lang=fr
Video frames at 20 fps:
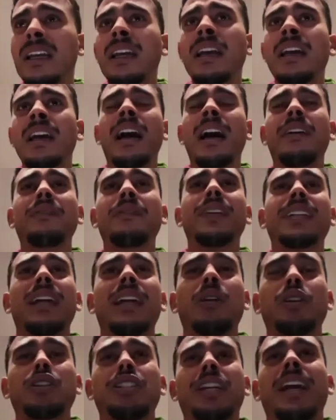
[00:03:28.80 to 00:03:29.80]
En fait, alors
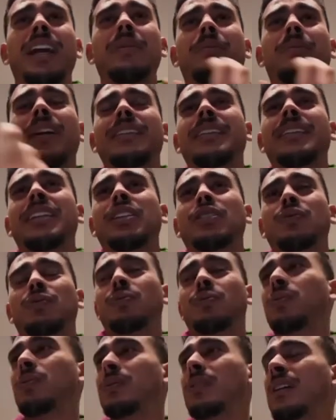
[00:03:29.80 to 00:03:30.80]
que j'ai rien demandé, je,
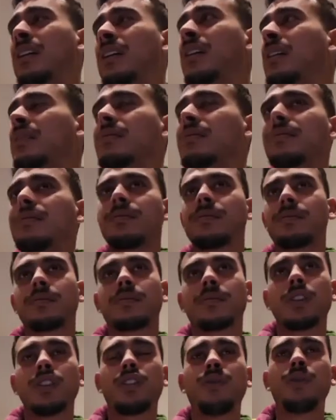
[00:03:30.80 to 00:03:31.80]

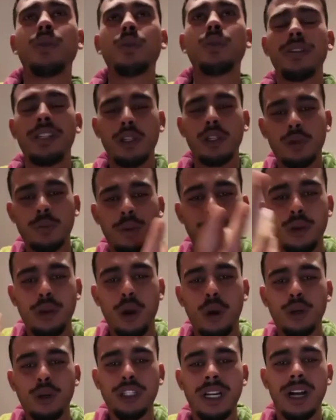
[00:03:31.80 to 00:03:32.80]
je veux donner du bonheur
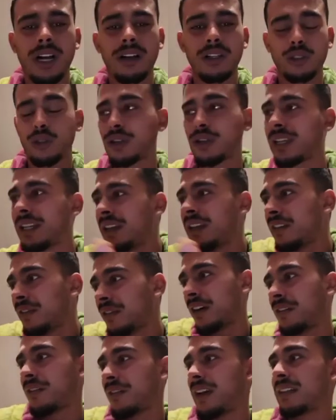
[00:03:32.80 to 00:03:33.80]
aux gens, je kiffe
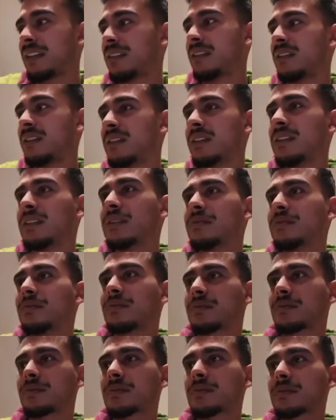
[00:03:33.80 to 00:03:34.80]
en fait.
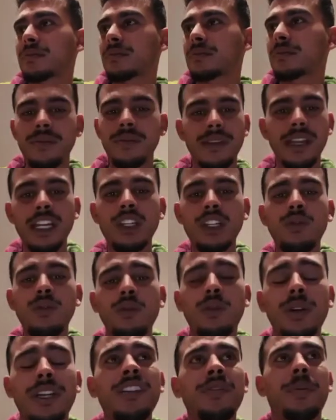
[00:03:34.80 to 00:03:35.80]
Et je
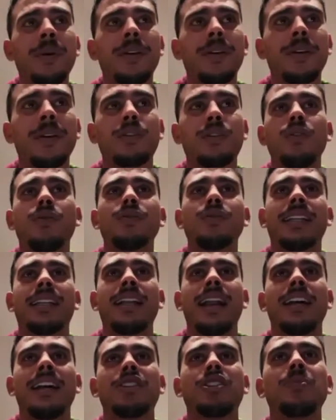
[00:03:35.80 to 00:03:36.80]
vous kiffe parce que vous êtes là,
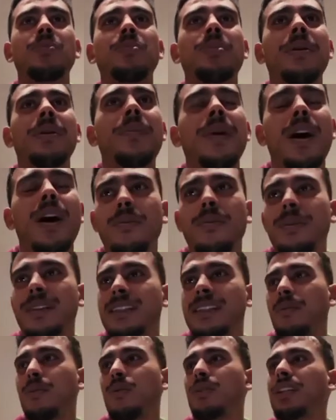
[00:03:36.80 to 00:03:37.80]
la team bébé. Oui, mes
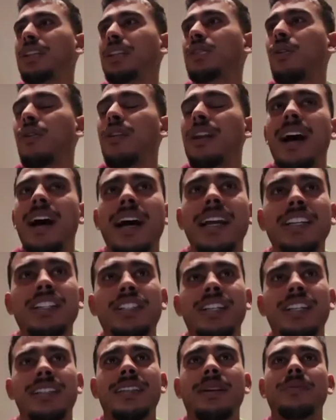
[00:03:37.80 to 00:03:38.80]
abonnés, ils sont là et je
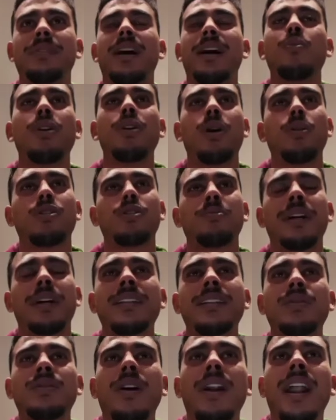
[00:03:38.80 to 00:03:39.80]
les aime d'amour. Heureusement qu'ils
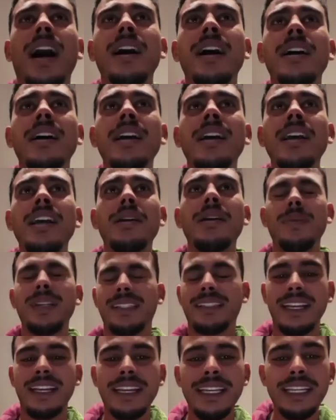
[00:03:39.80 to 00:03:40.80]
sont là. Mais
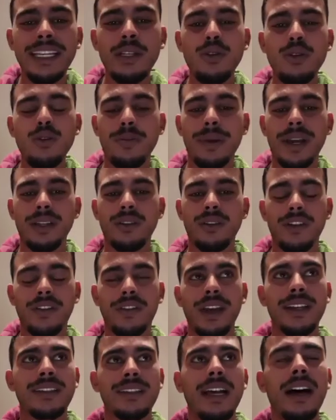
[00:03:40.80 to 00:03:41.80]
c'est inhumain de
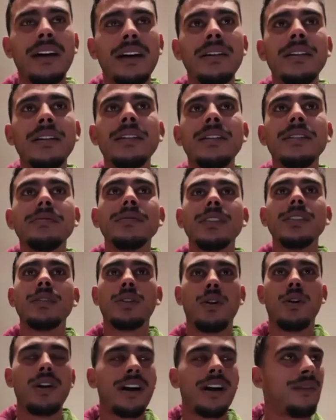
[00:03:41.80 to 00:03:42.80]
faire ça.
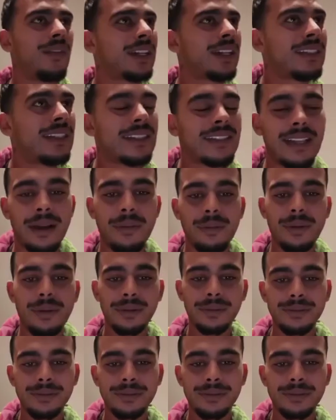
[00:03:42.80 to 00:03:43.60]
Donc, en fait, c'est simple.